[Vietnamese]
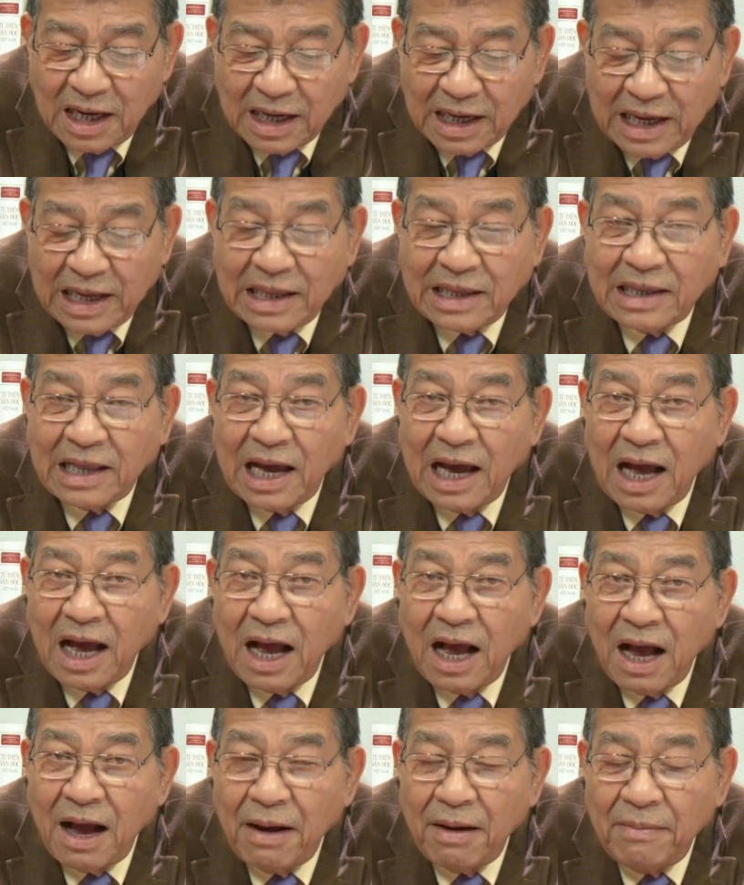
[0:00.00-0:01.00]
Cái
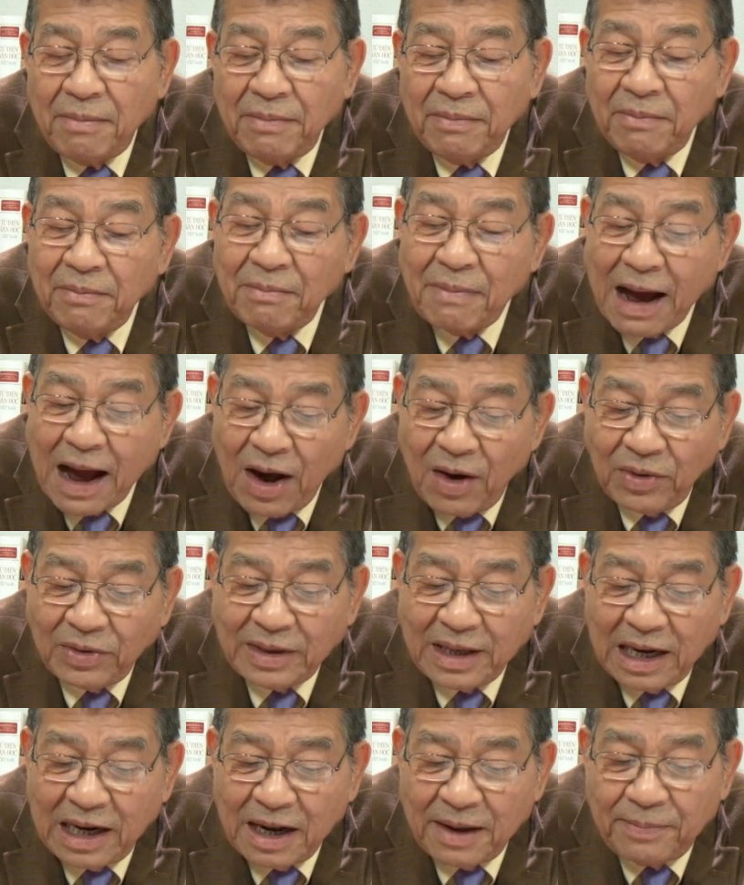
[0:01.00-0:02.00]
tờ báo
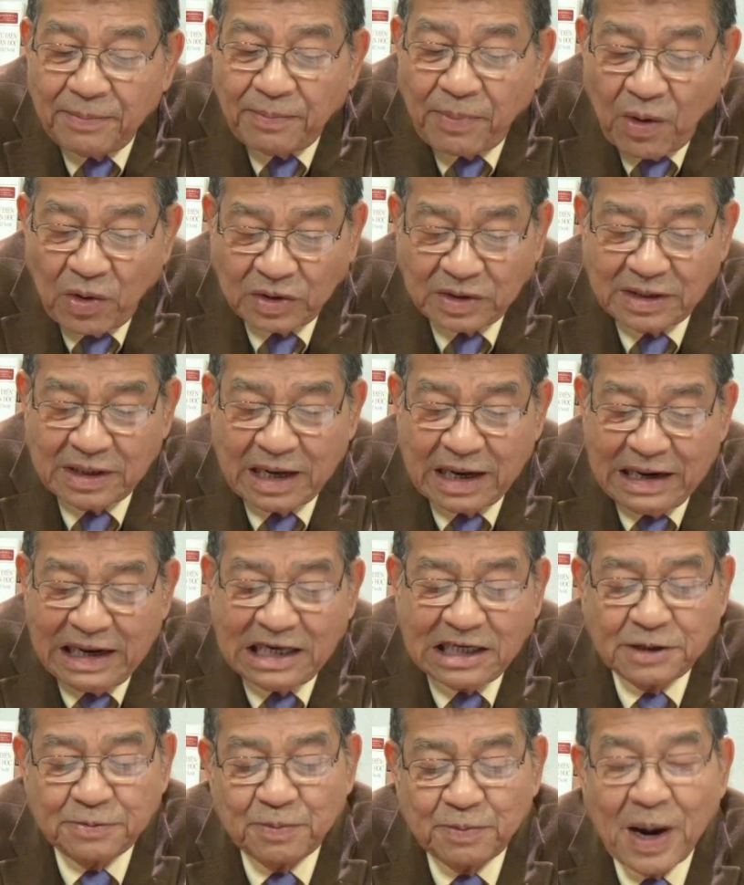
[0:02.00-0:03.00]
tên là Post
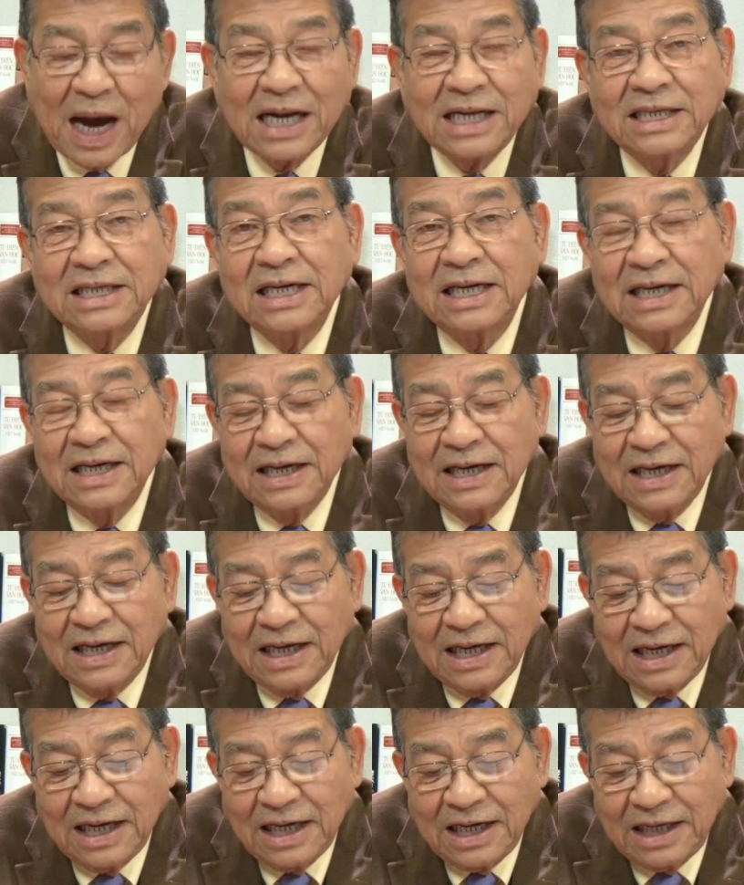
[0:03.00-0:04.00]
Dispatch
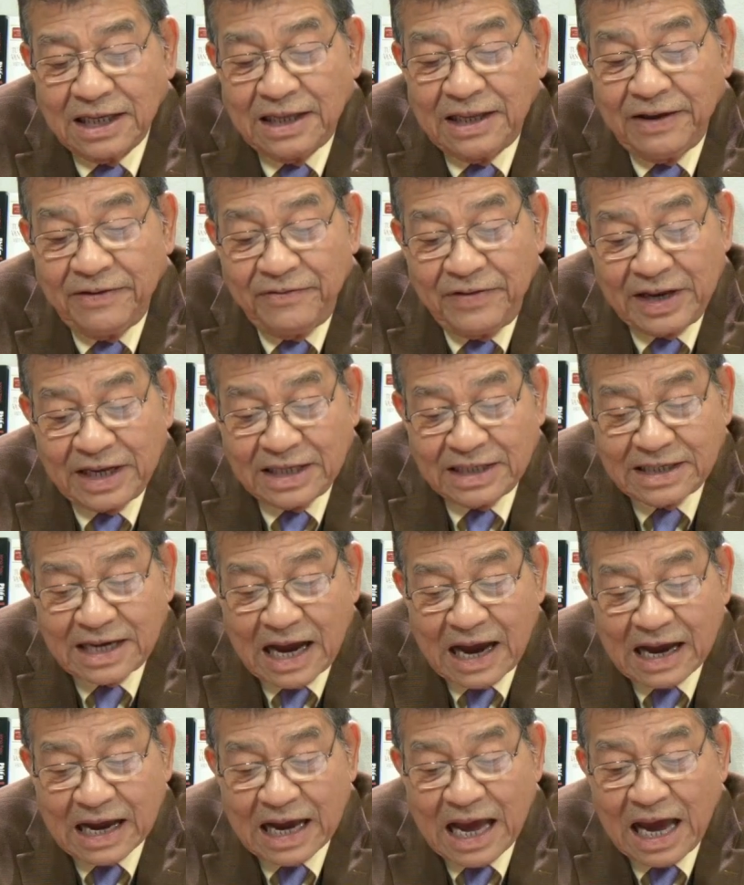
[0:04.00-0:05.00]
thì viết
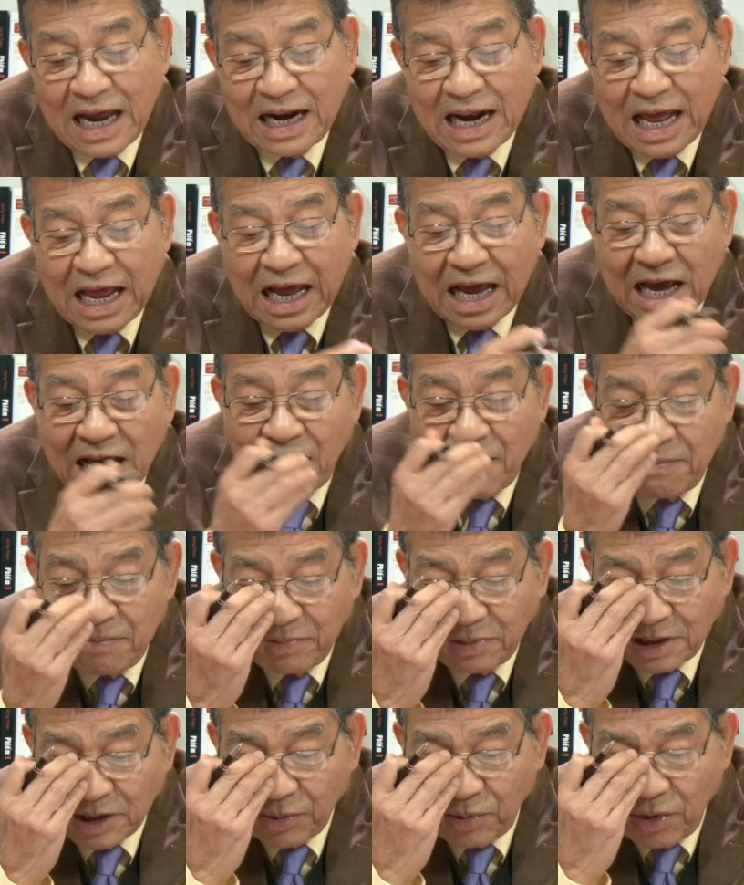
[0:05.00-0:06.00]
rằng các lệnh
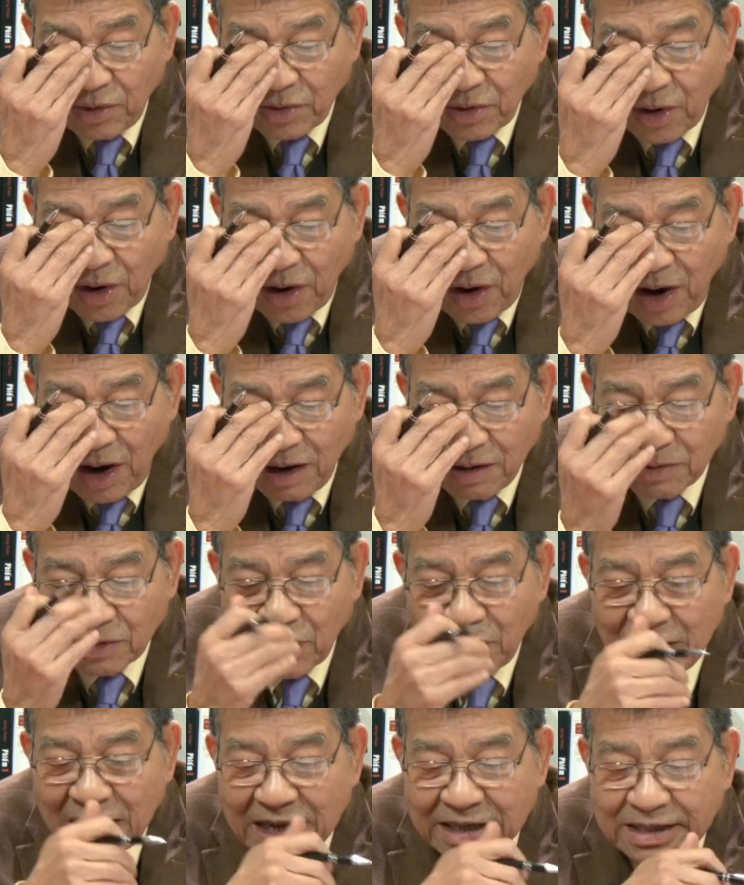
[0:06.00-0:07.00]
cấm trong lúc đó
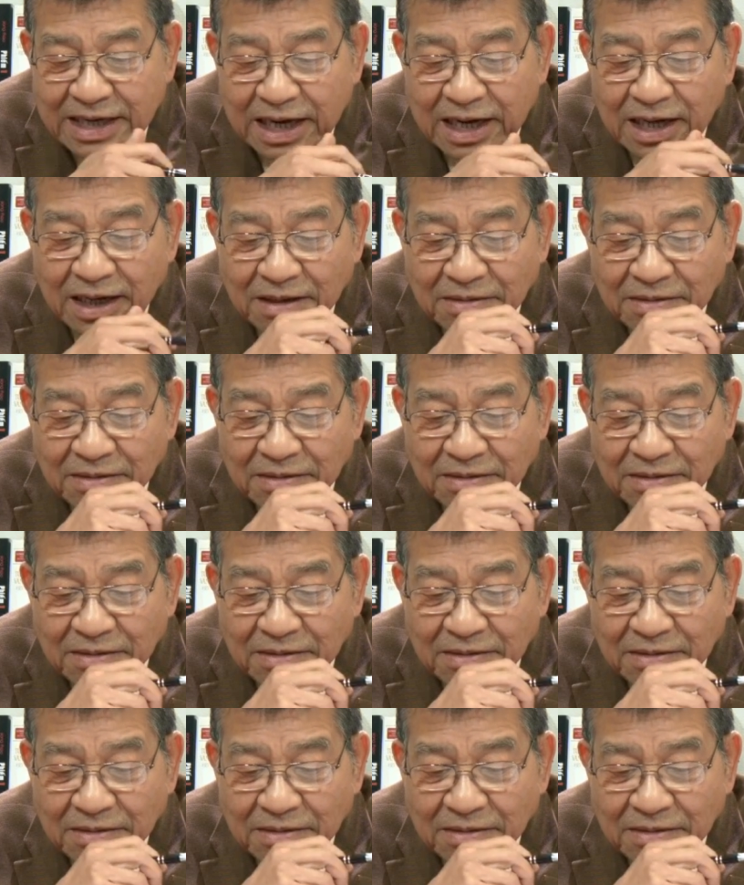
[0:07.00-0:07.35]
có đại dịch